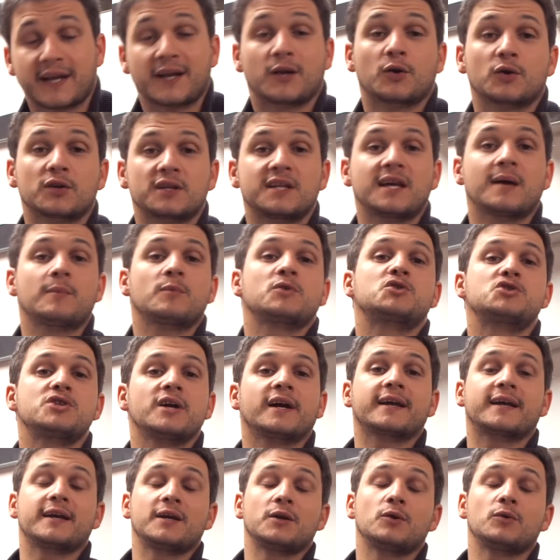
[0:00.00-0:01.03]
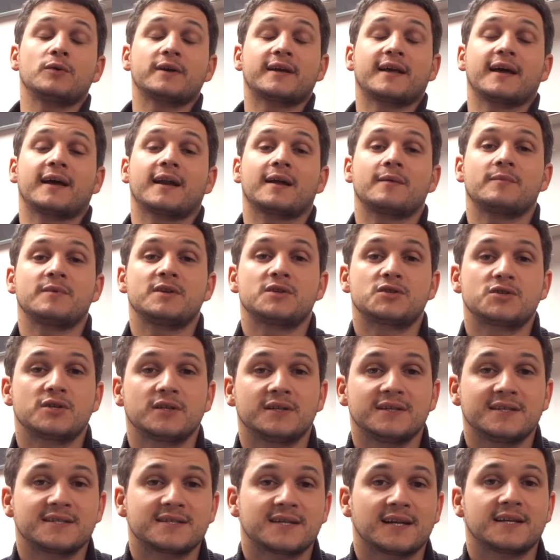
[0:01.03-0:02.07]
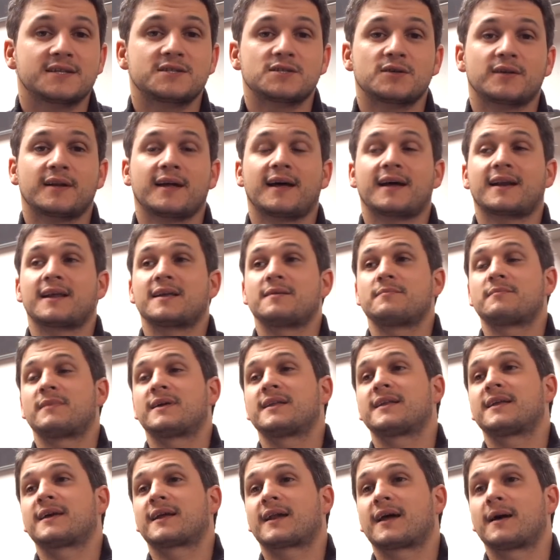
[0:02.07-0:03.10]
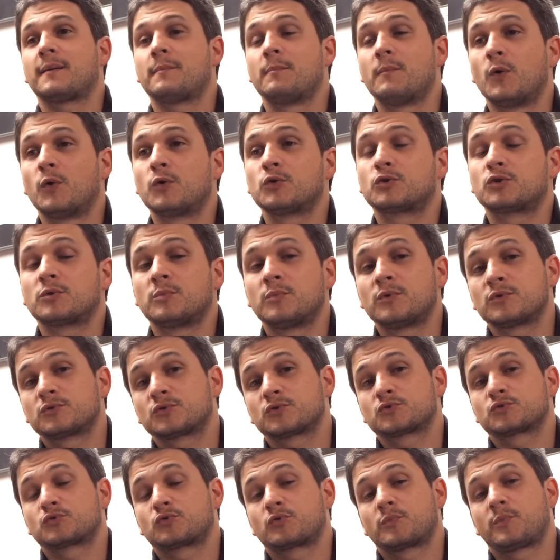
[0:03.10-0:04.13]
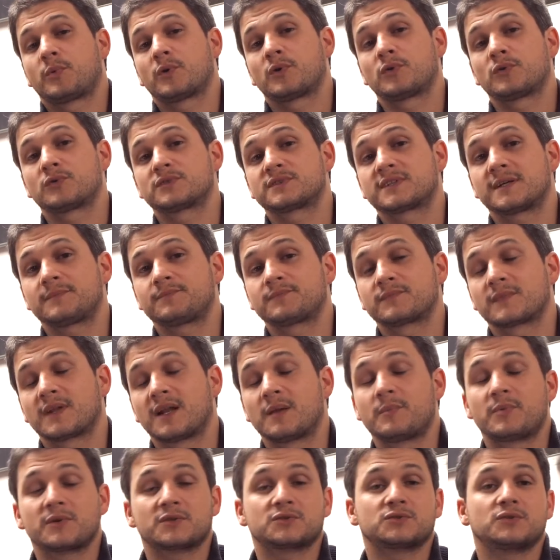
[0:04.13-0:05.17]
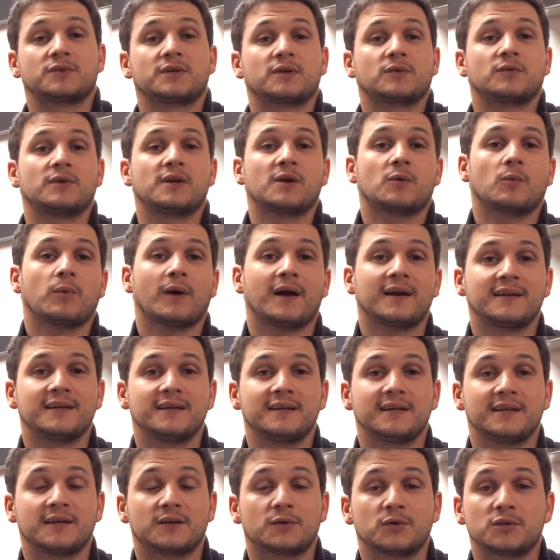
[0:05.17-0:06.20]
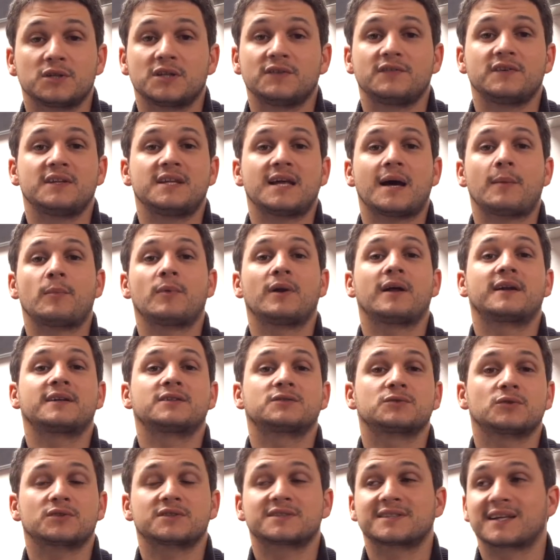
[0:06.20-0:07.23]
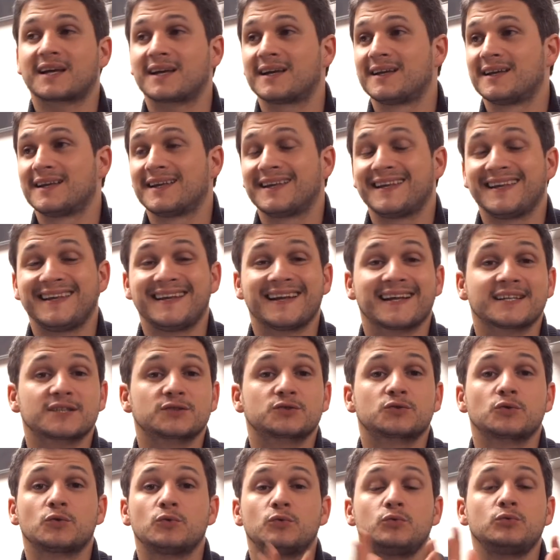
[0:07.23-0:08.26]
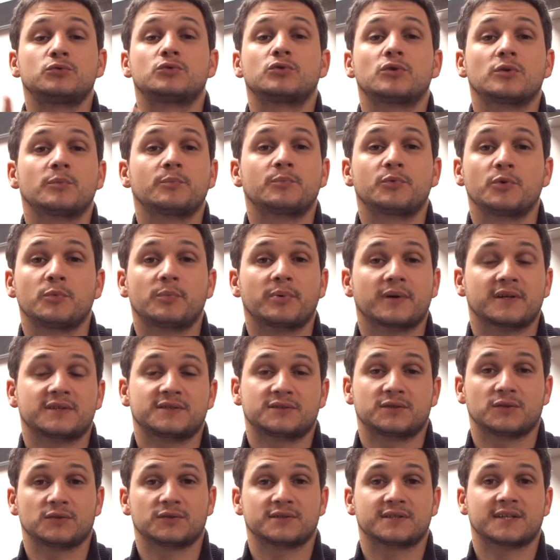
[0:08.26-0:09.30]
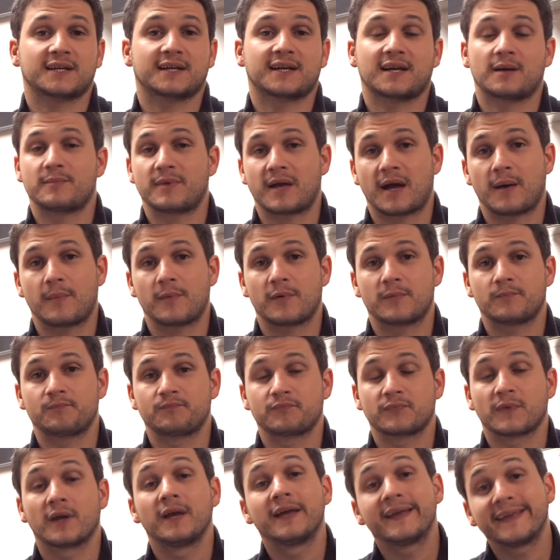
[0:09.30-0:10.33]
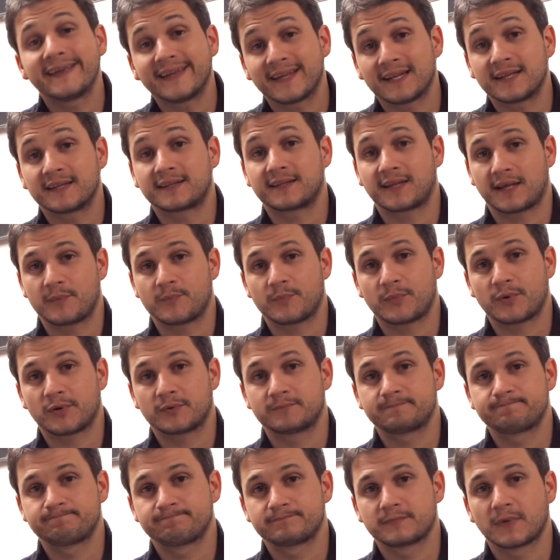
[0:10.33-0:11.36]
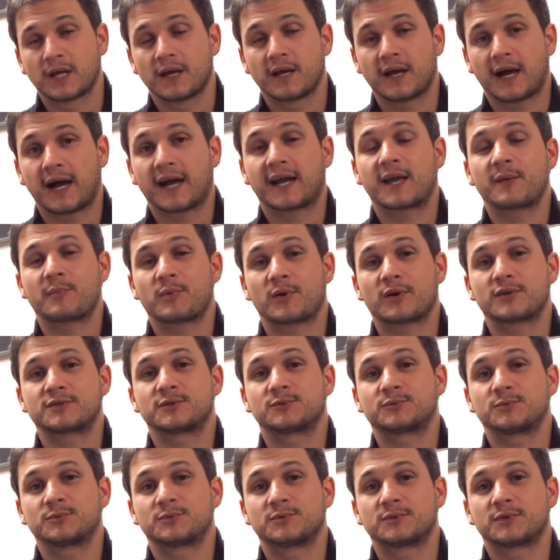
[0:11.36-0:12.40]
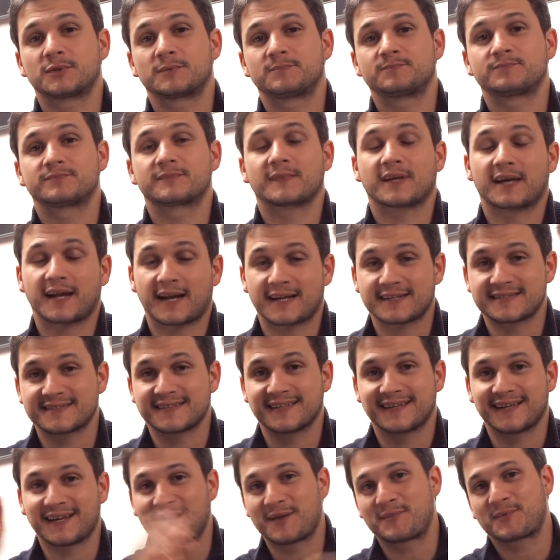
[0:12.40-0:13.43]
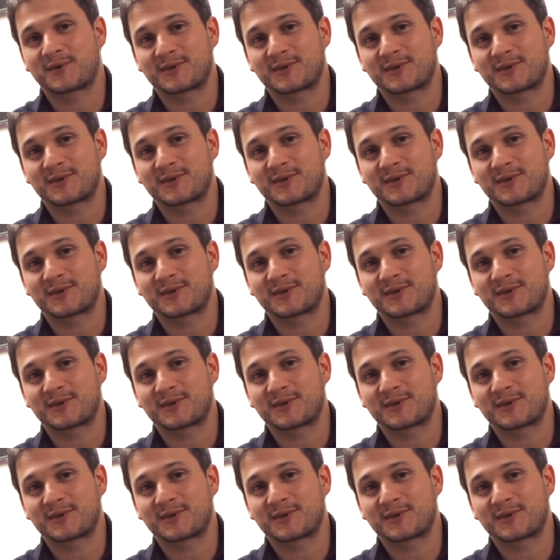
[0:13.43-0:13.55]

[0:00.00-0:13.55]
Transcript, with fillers: Ricordiamoci anche noi, cari amici, di selezionare in maniera molto molto scrupolosa le persone con le quali condividiamo la risorsa in assoluto più preziosa che abbiamo, il tempo. Anche per oggi è tutto. Grazie e alla